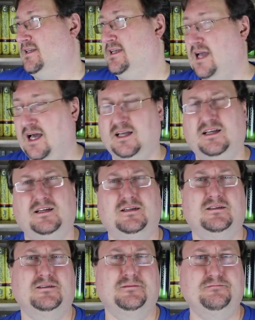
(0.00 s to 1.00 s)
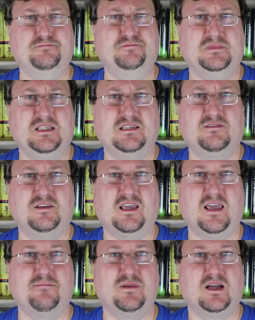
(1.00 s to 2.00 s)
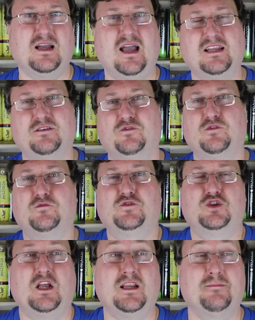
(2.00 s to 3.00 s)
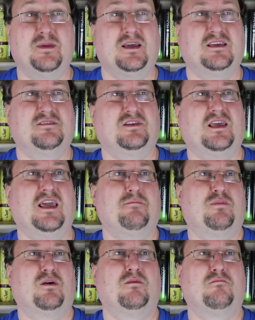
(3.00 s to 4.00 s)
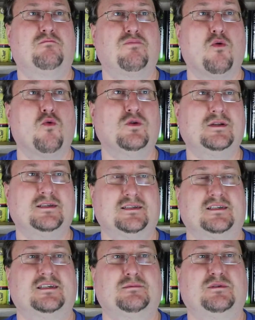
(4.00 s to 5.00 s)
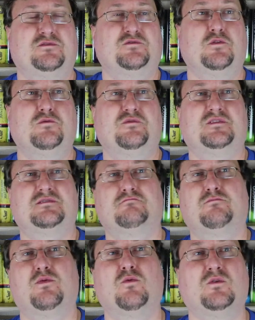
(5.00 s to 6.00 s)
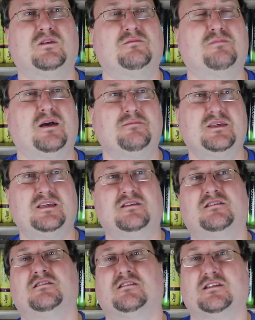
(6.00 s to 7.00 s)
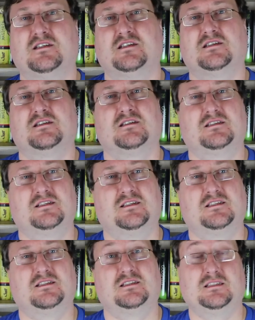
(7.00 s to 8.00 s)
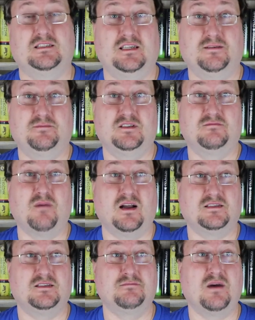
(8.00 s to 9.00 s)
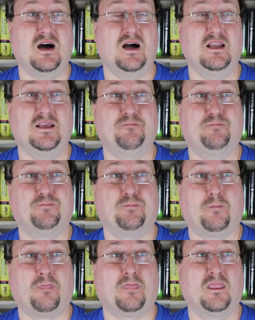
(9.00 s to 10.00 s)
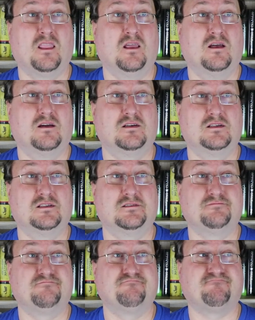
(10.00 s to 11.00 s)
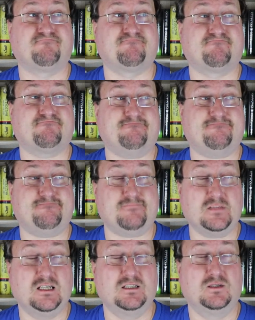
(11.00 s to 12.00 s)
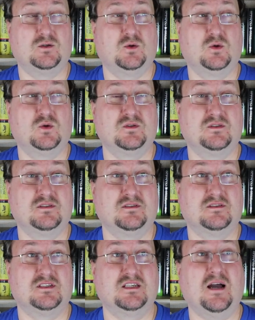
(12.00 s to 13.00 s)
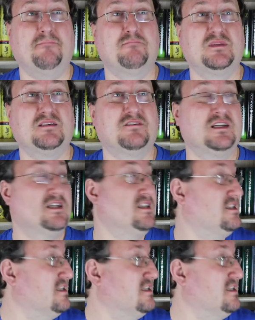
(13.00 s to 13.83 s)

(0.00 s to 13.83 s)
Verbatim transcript: Ja, ähm, ich vergebe ja keine 5 Sterne mehr, ich vergebe Punkte. Aber 15 Punkte bei mir äh, ist eben das Maximale. Ähm, und ich habe mich wirklich